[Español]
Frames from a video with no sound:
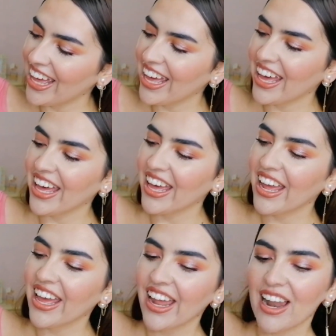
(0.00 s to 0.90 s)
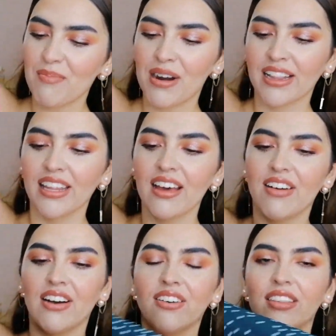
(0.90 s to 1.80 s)
Eh, en la parte de
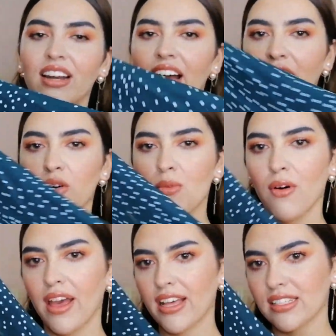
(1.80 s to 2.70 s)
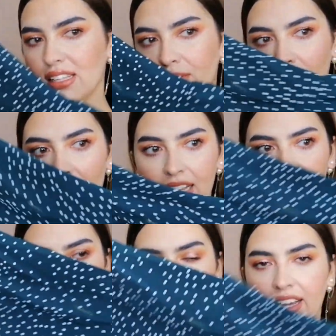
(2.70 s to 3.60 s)
abajo trae como este
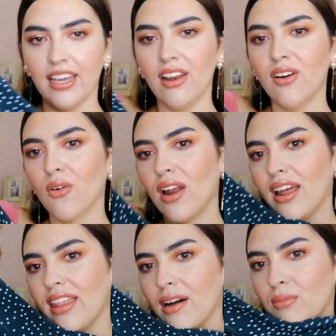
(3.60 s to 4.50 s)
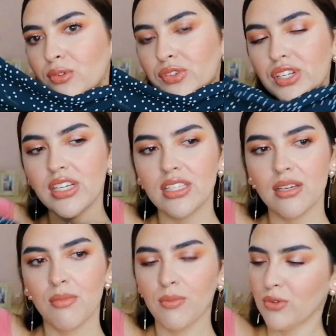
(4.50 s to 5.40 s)
volante de aquí, lo cual le da
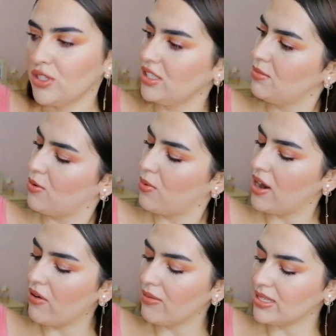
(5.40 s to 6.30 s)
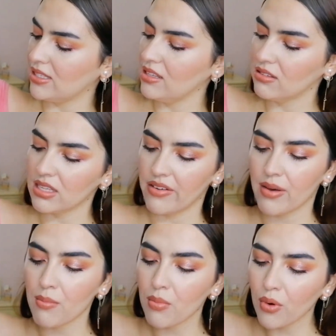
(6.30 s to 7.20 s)
muchísimo, muchísimo vuelo al vestido. Se
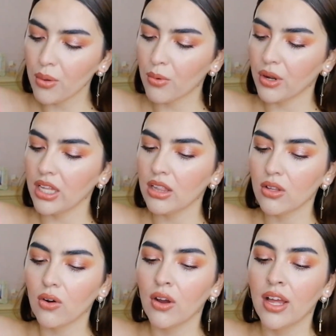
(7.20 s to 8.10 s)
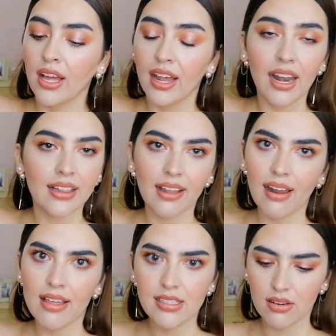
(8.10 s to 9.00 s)
ve muy bonito. La
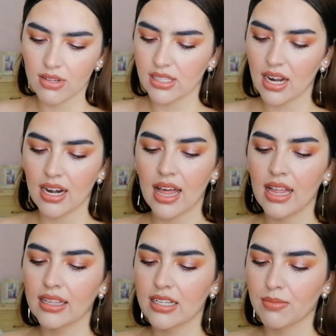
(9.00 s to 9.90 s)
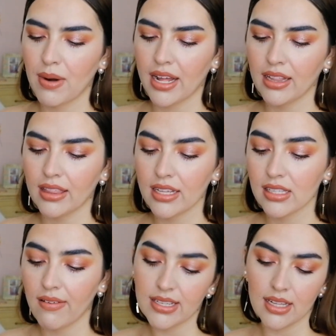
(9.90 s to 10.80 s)
tela de este no está nada transparente,
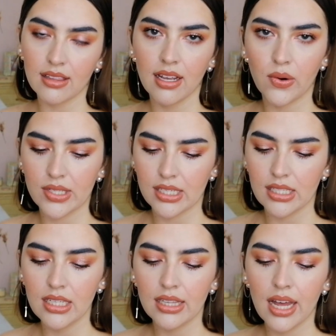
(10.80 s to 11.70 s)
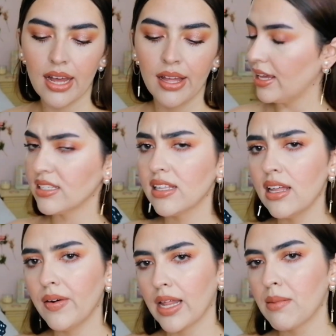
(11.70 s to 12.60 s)
está bastante gruesecita.
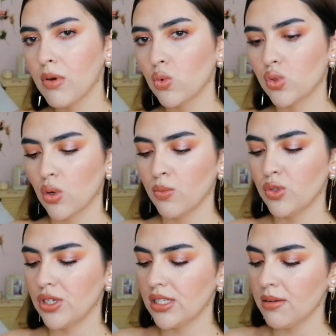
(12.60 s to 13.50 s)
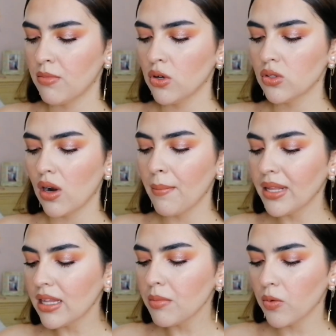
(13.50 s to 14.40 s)
Este de verdad me gustó muchísimo.
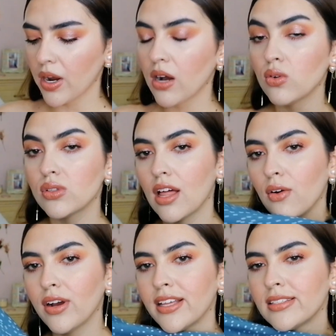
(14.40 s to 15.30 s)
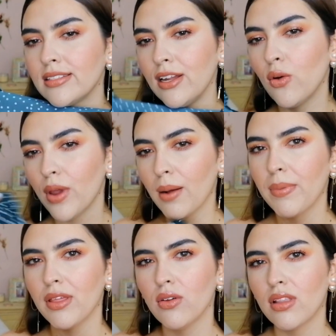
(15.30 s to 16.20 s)
Solamente me hubiera gustado que sí lo
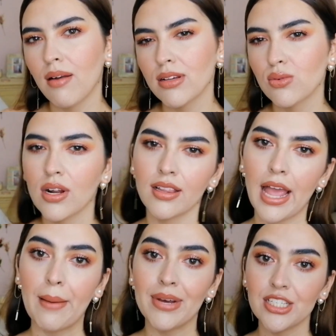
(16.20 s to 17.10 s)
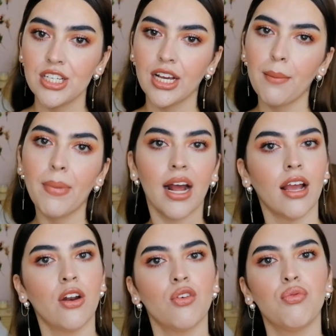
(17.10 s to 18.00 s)
hubiera pedido tal vez una talla más chica
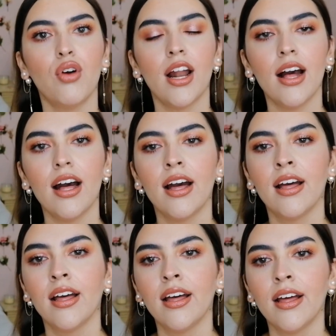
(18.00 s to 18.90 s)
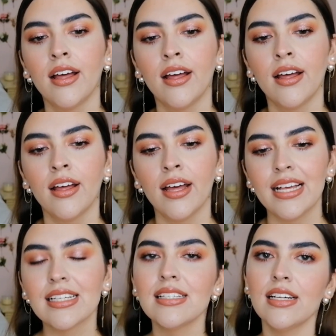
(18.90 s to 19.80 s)
para que no fuera
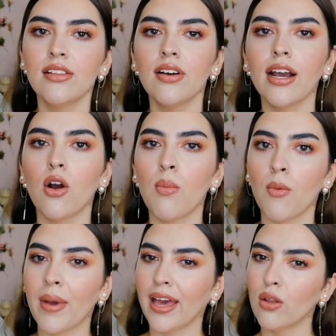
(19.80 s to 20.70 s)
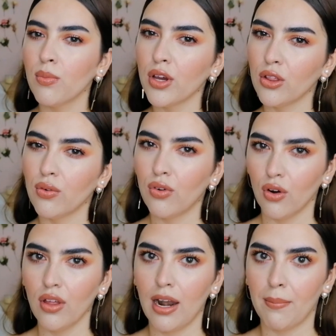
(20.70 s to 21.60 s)
es que siento que como me un poquito
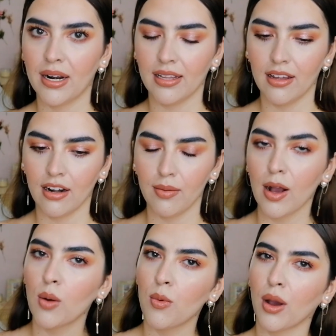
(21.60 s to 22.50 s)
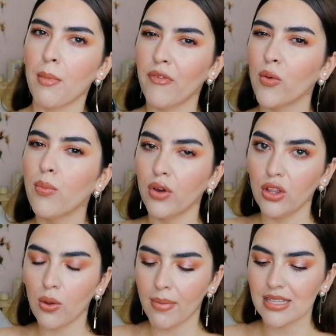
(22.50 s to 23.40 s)
flojo de la parte de arriba, como que me veo un
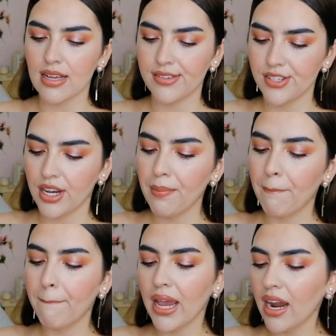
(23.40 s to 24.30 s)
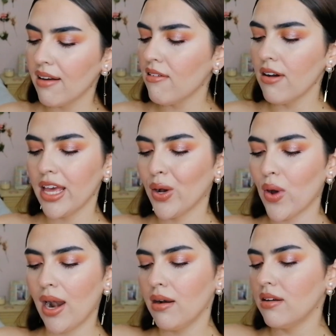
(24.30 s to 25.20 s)
poquito más ancha, pero
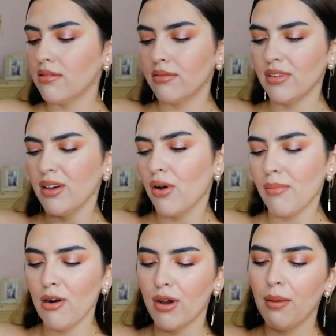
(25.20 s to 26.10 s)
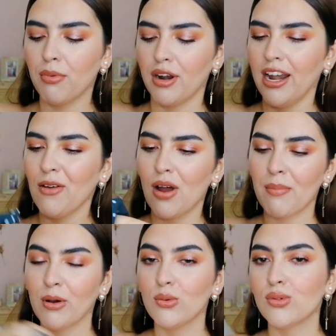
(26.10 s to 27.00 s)
igual, igual me lo voy a poner,
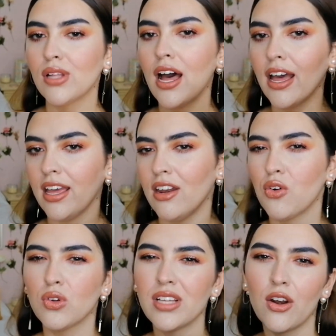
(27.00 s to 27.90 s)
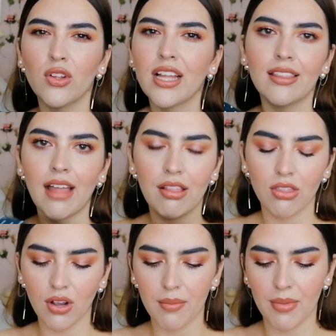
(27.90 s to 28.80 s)
igual me gusta y no se nota
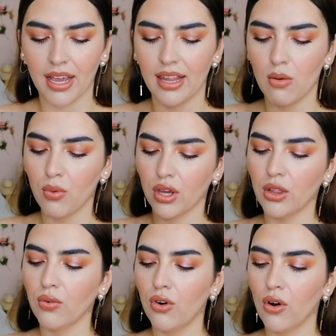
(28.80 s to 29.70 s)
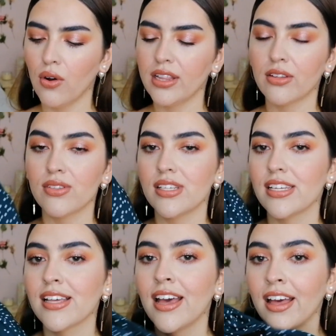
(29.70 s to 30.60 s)
tanto que me queda un poquito flojo,
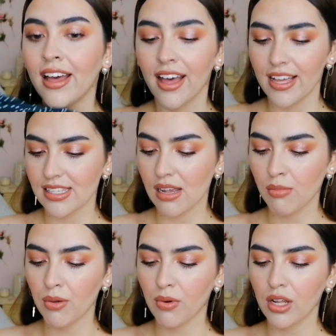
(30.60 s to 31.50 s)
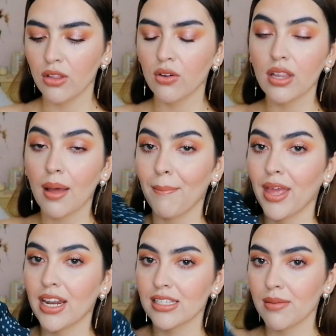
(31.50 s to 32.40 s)
entonces está muy bonito,
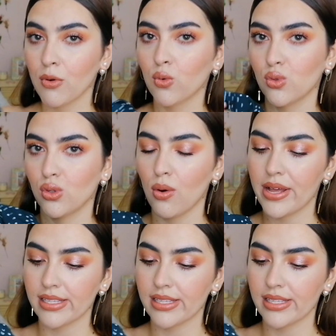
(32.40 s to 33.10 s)
también este me gustó